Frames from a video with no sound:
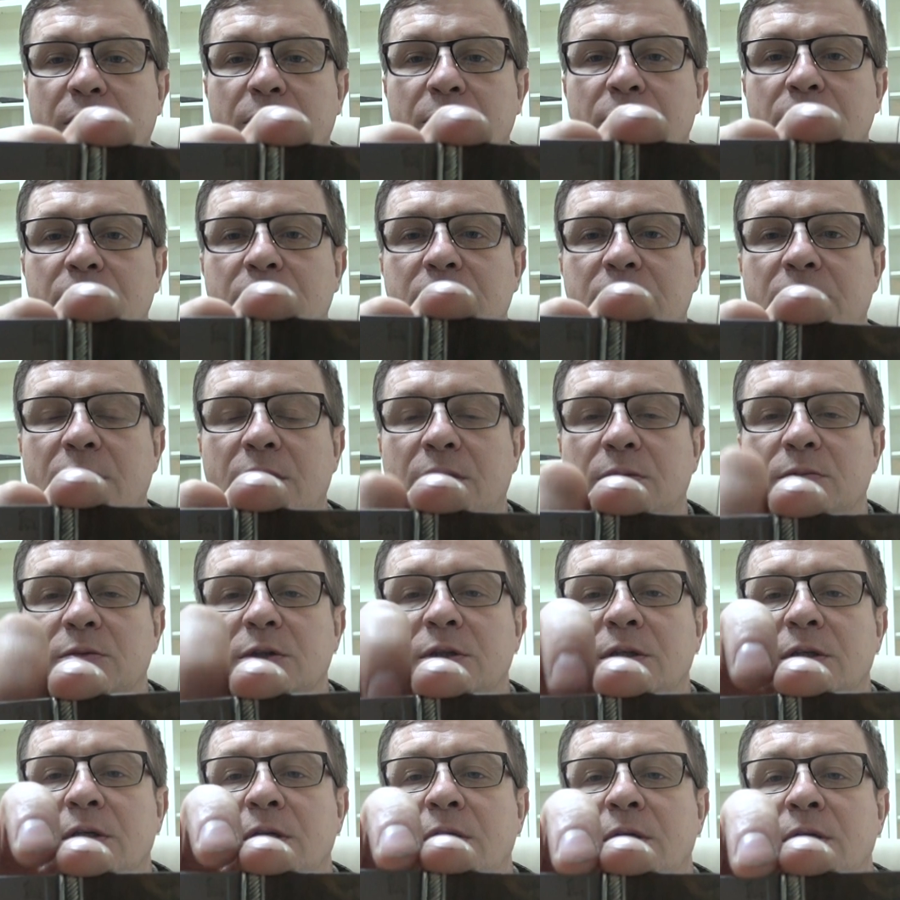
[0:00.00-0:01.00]
То есть как
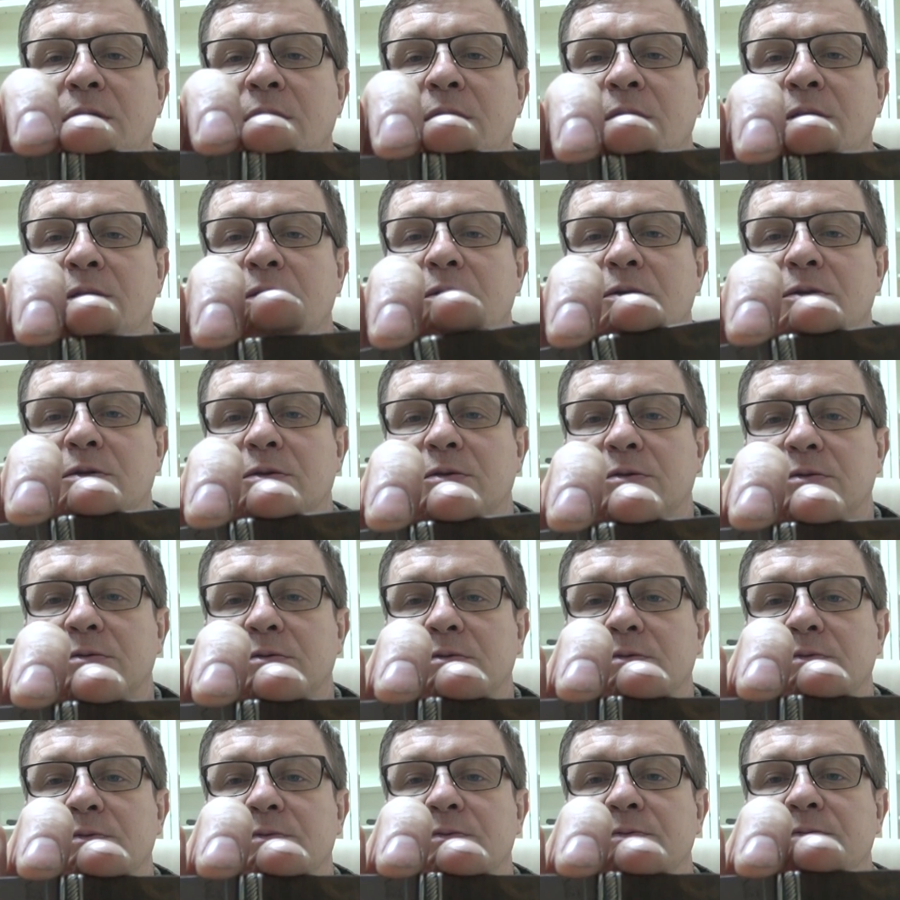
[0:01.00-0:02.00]
бы он,
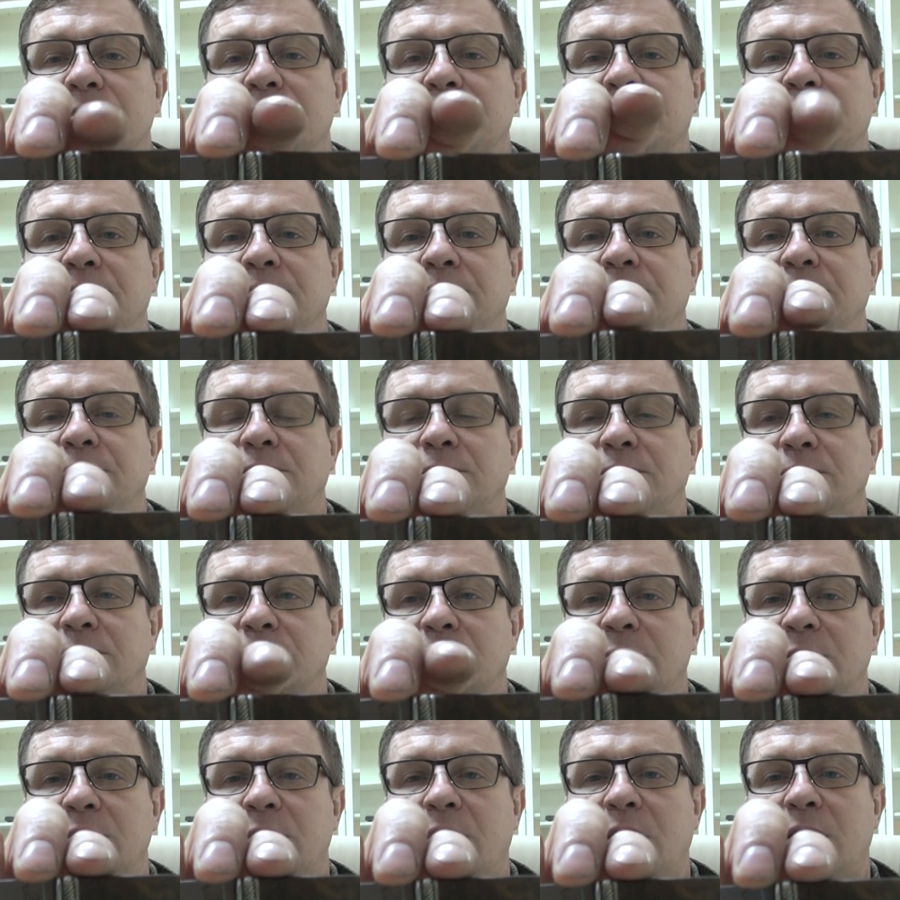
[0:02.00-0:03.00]

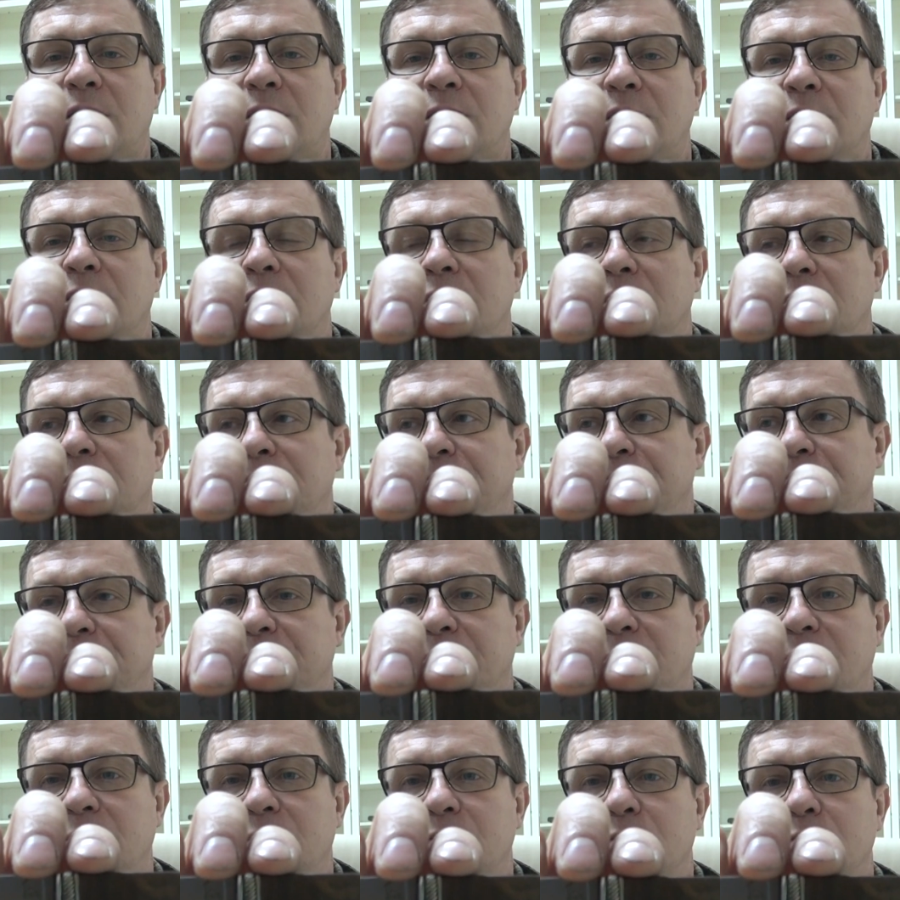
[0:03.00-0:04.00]
как и э,
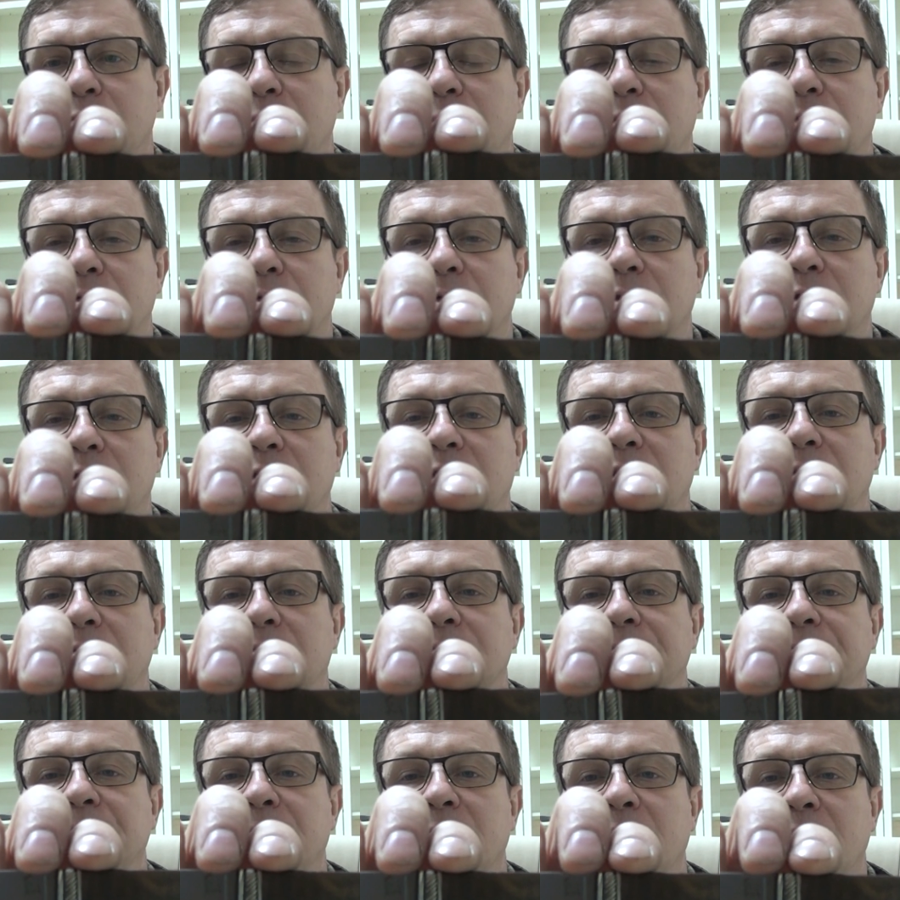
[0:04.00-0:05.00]
юбка у них
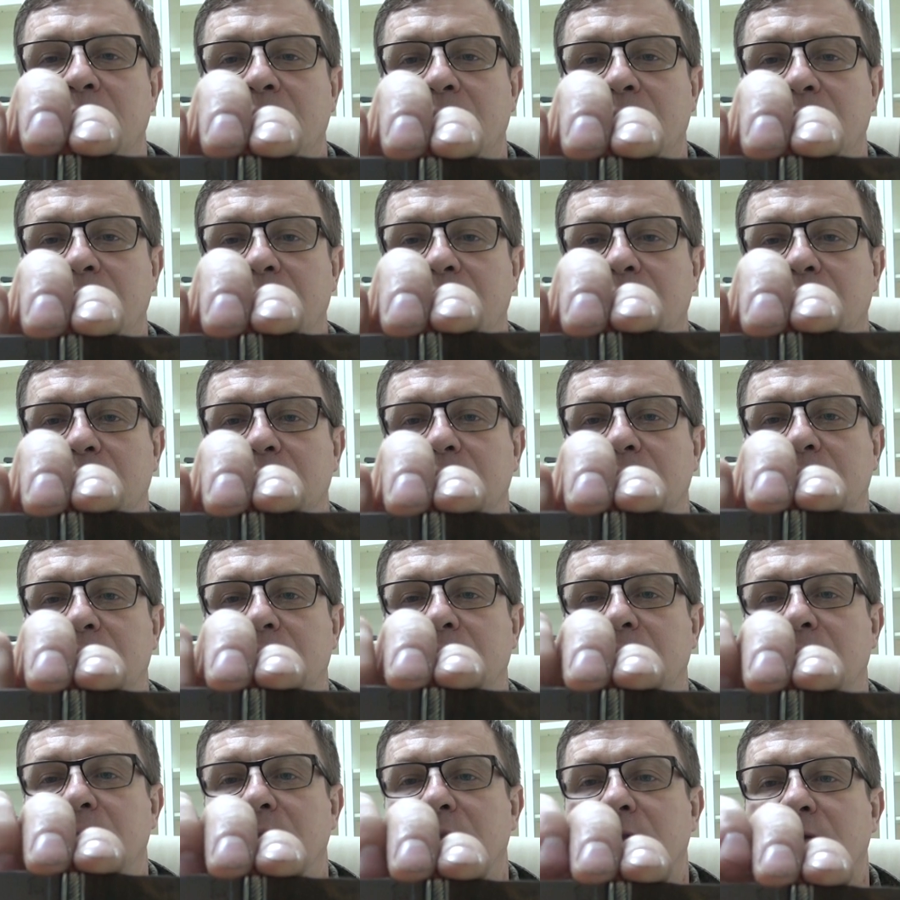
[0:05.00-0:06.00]
там, входит
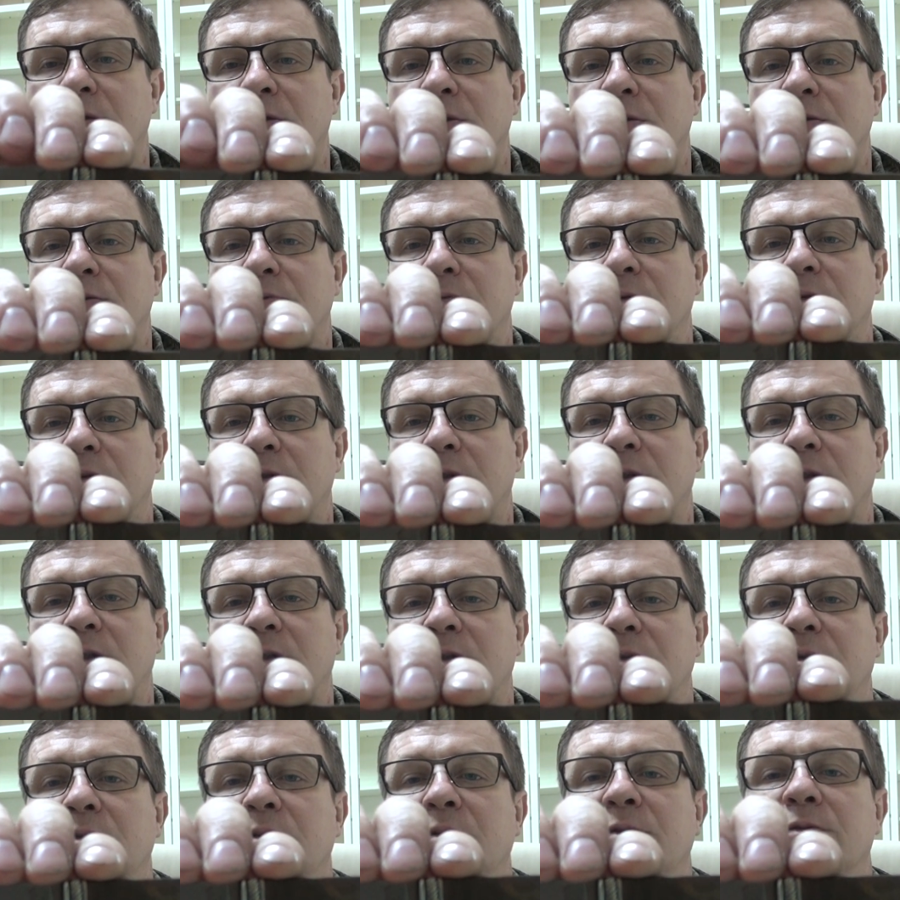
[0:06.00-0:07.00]
вот
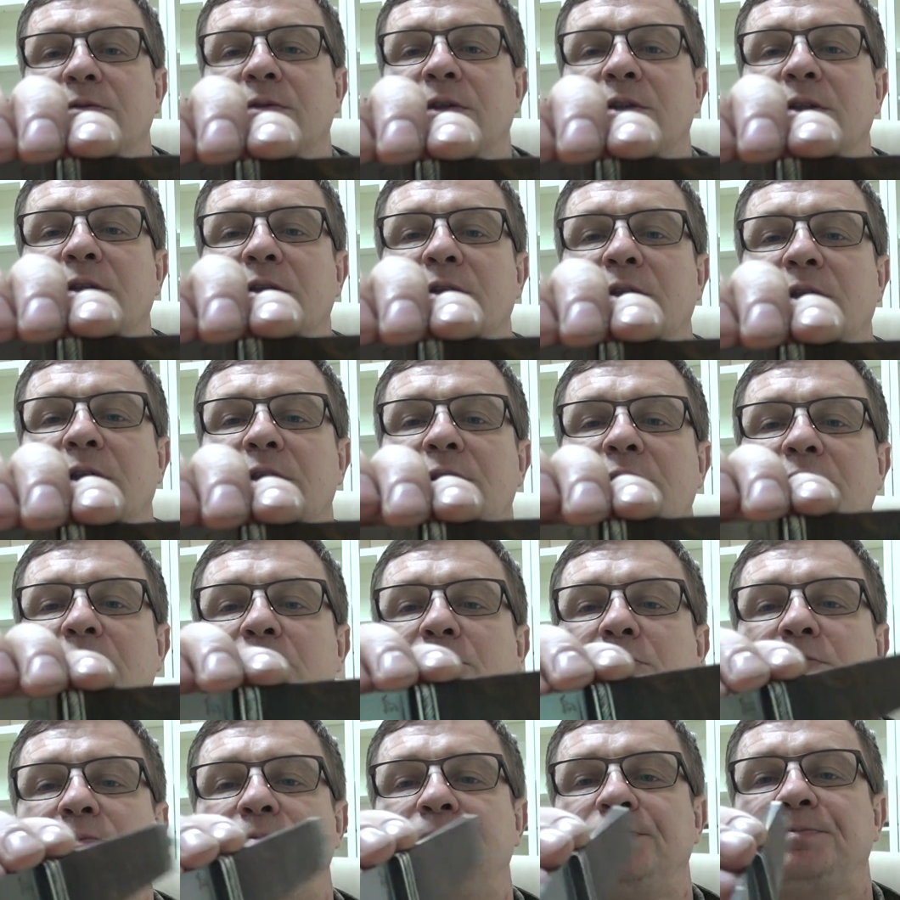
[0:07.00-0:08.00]
в этот
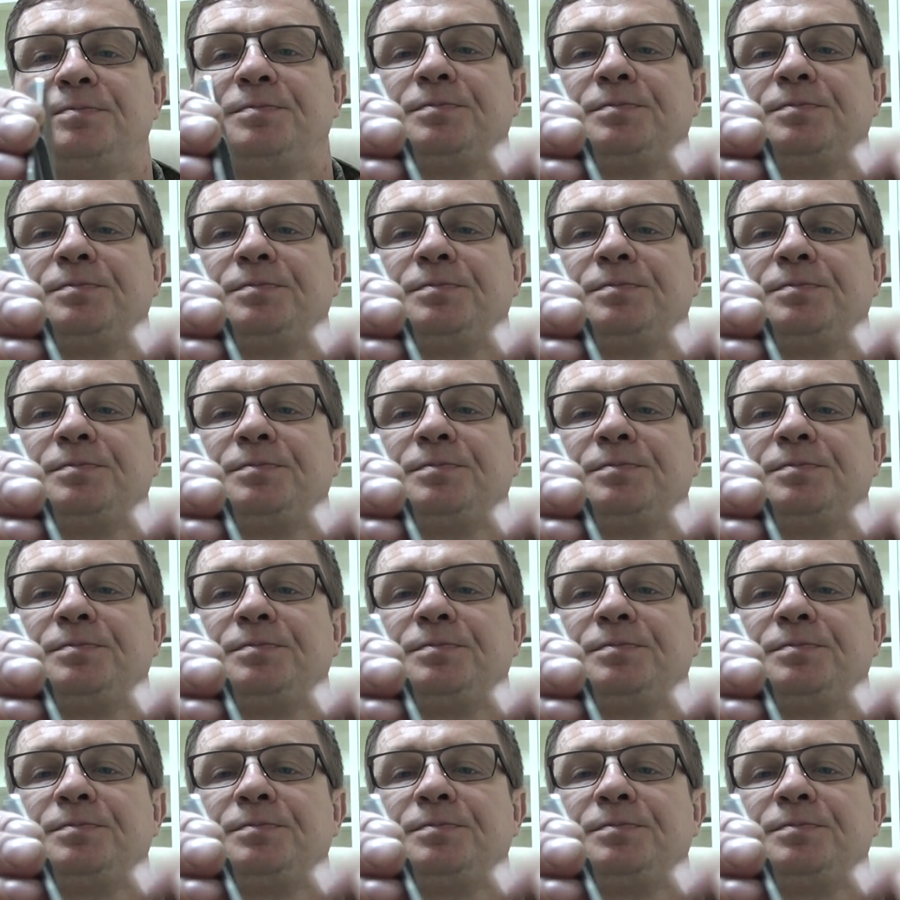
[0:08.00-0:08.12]
костюм.